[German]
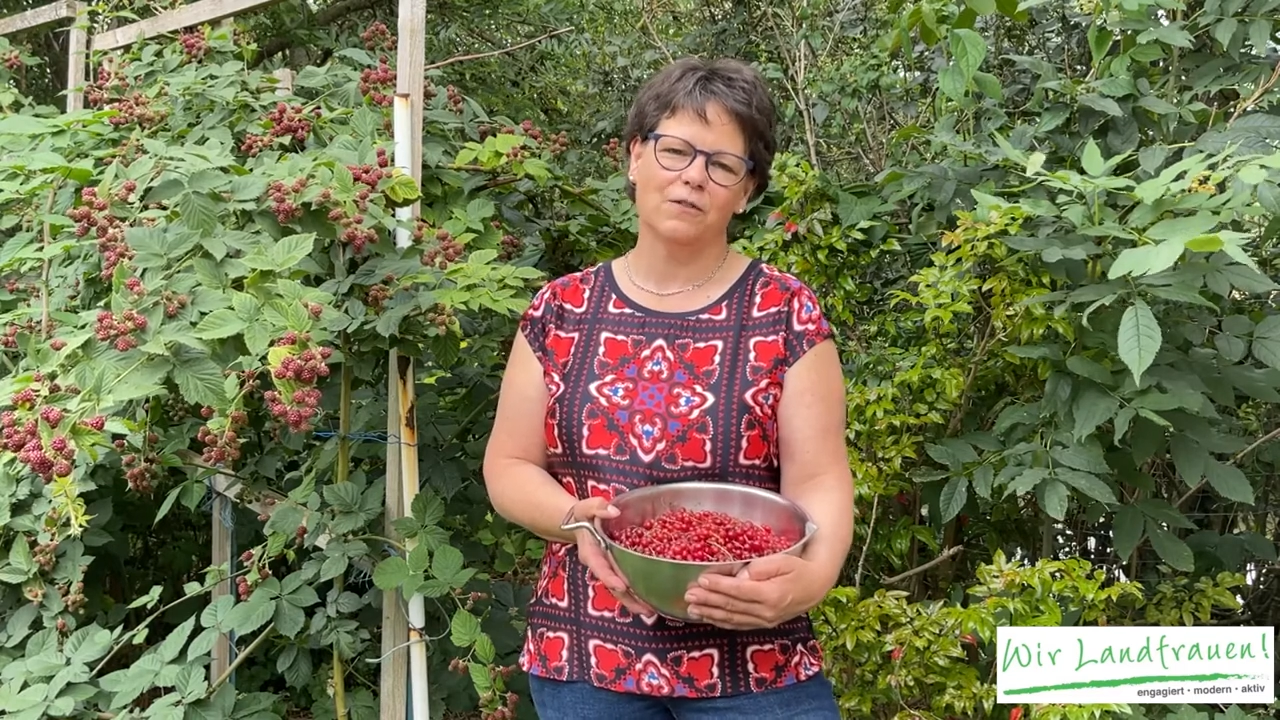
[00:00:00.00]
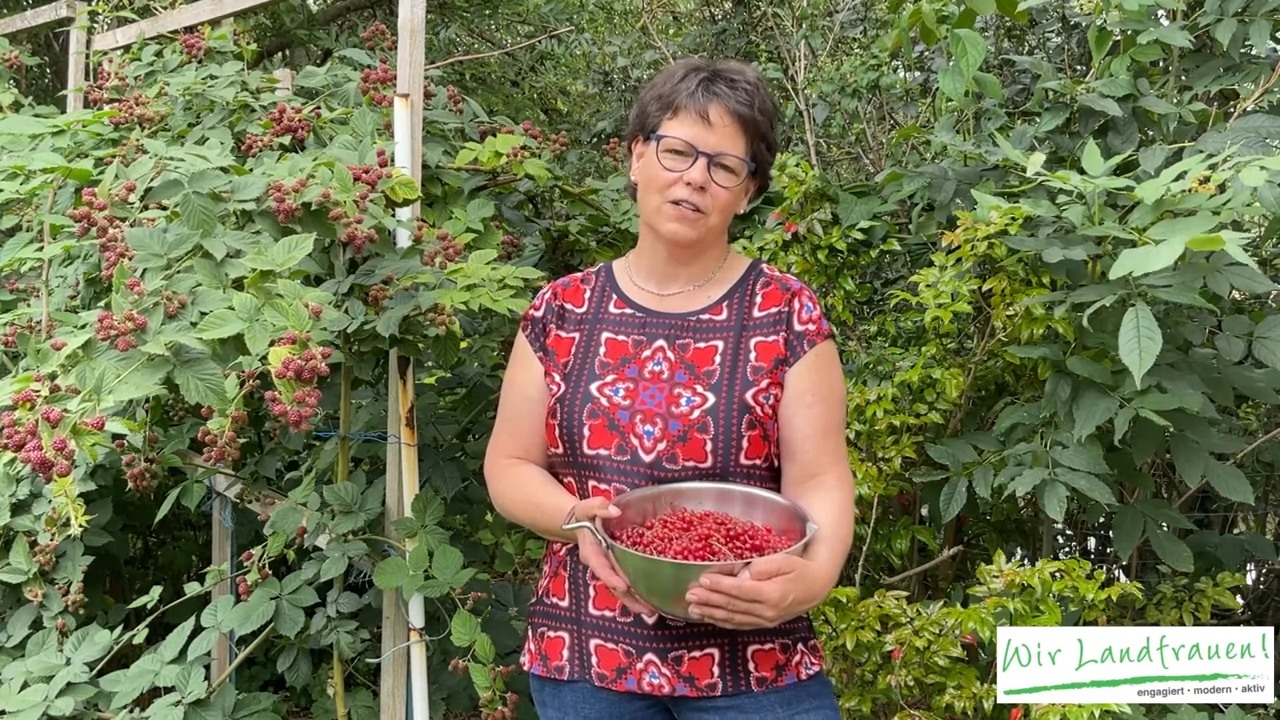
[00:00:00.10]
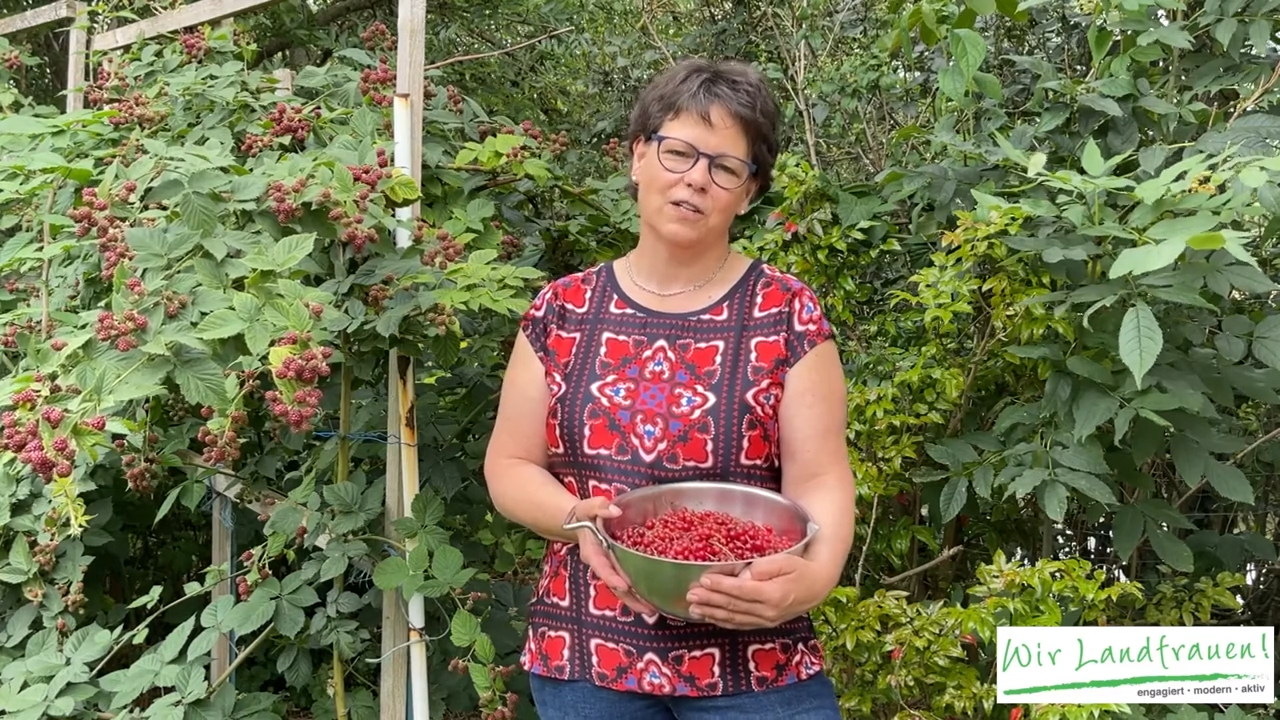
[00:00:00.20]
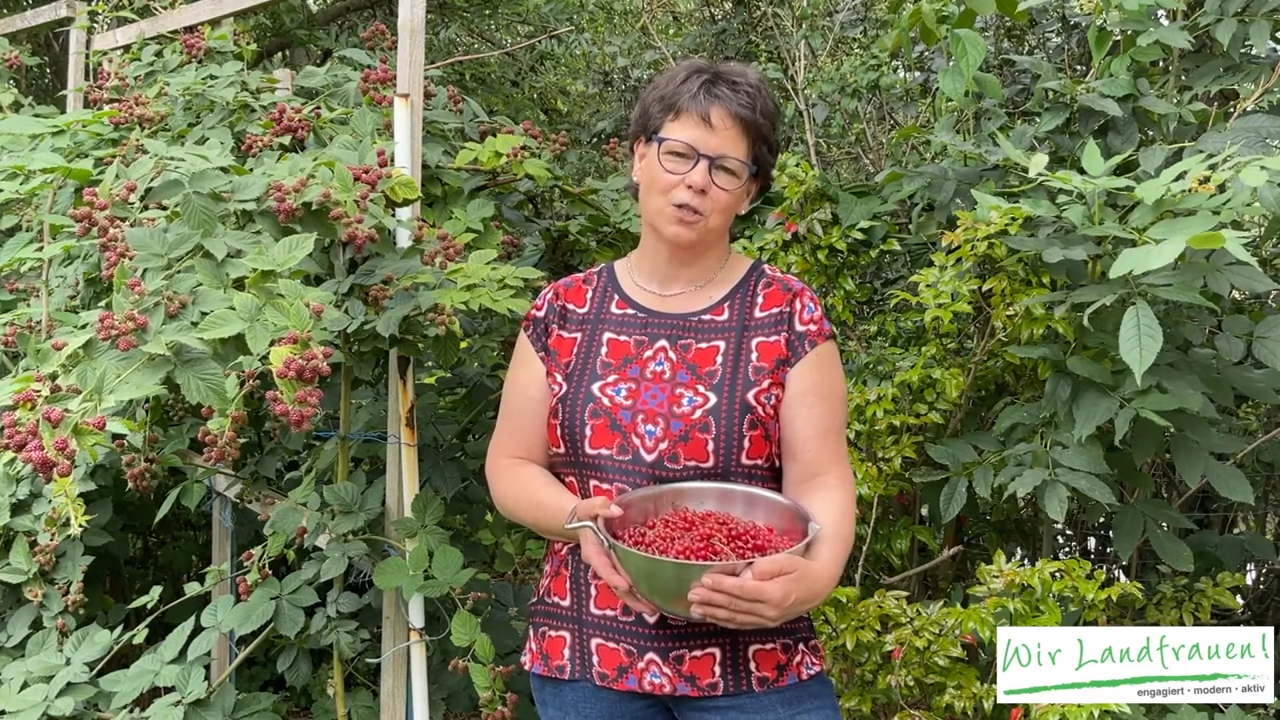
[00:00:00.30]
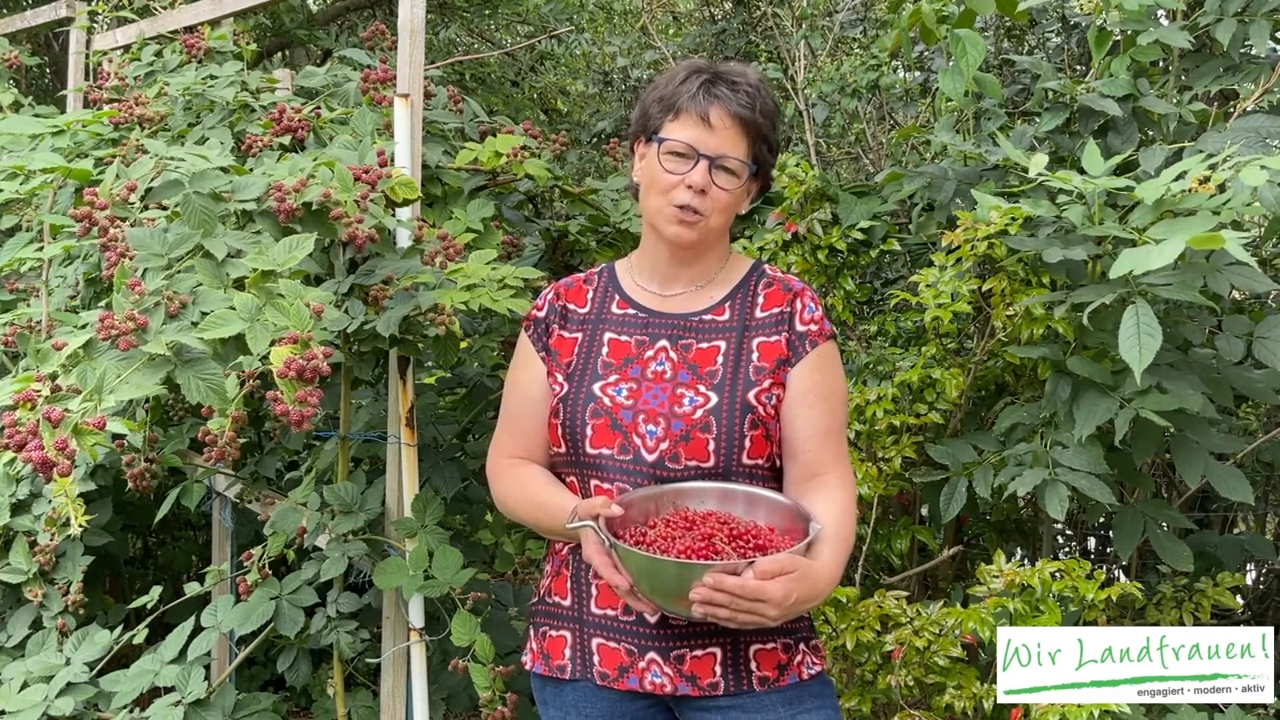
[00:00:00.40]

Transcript: den Tisch